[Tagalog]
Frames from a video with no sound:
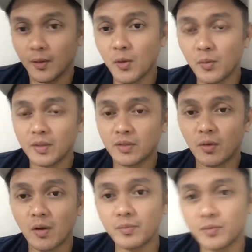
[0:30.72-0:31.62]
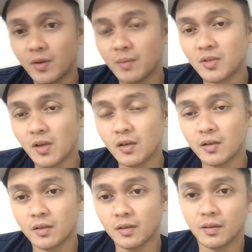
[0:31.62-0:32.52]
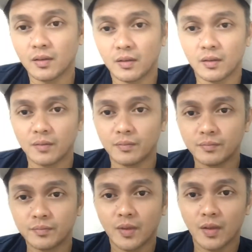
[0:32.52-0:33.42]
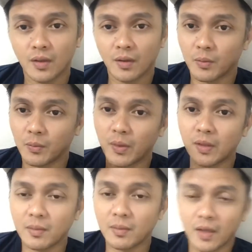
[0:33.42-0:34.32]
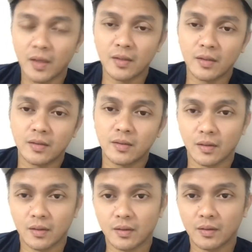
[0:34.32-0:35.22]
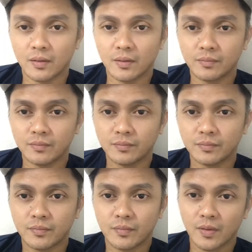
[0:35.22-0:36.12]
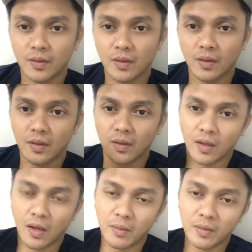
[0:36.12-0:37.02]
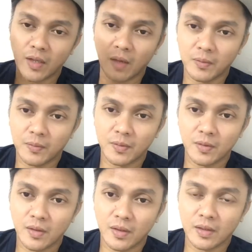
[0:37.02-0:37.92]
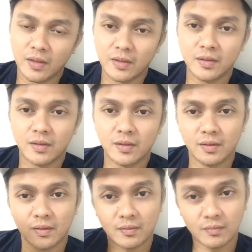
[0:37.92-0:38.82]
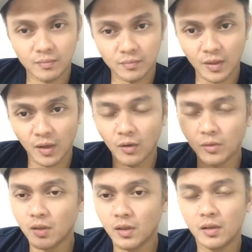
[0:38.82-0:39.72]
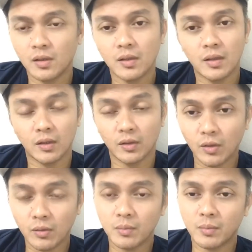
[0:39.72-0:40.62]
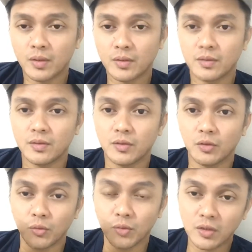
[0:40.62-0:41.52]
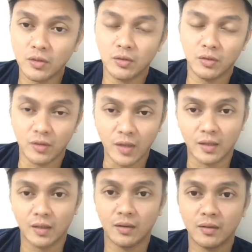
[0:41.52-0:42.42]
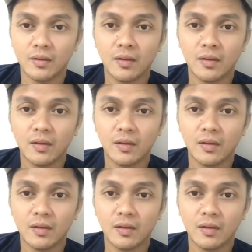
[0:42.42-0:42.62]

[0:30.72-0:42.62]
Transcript: Hello, it's Rob Trim Channel. Um, welcome guys. Um, our topic for today is Naoya Inoue versus Nonito Donaire.